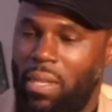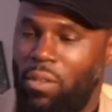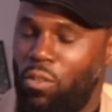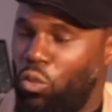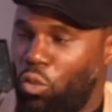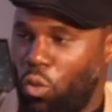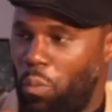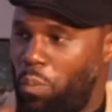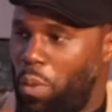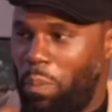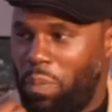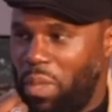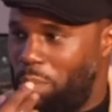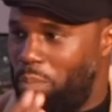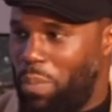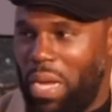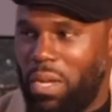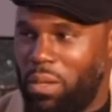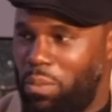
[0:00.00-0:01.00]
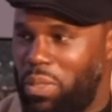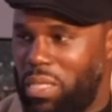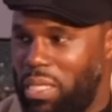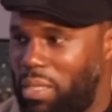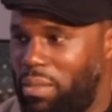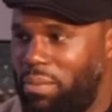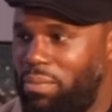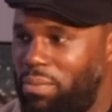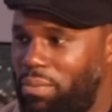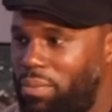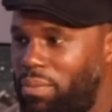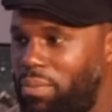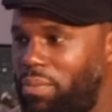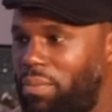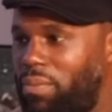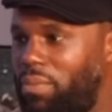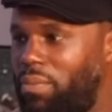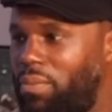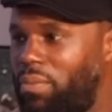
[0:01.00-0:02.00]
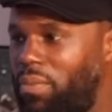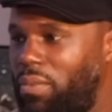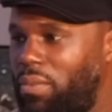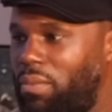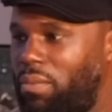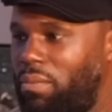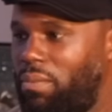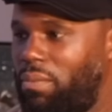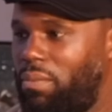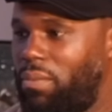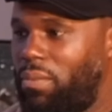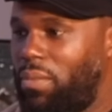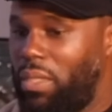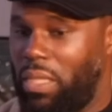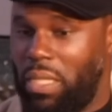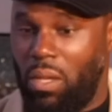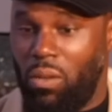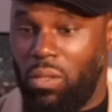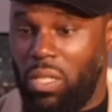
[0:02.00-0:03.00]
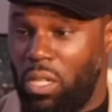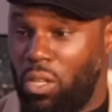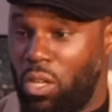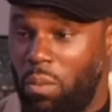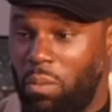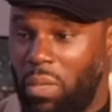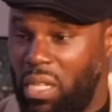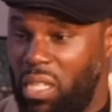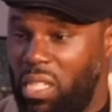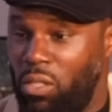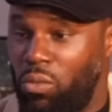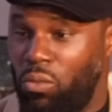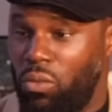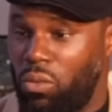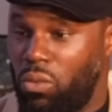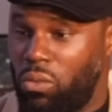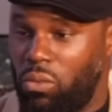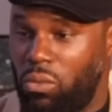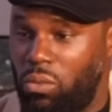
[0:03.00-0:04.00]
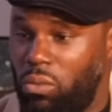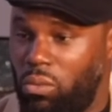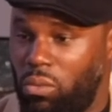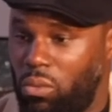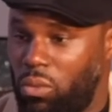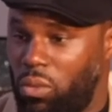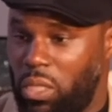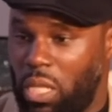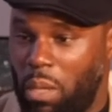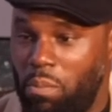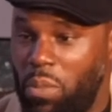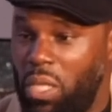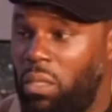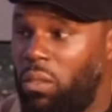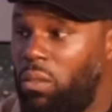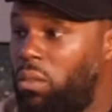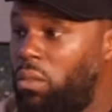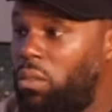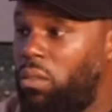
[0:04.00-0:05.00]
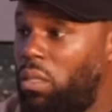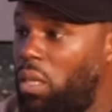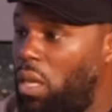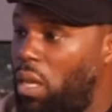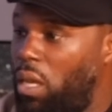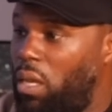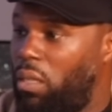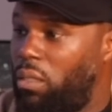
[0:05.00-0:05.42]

Et notre peuple n'est pas comme ça. Là, on est comme un lion qu'on a mis dans,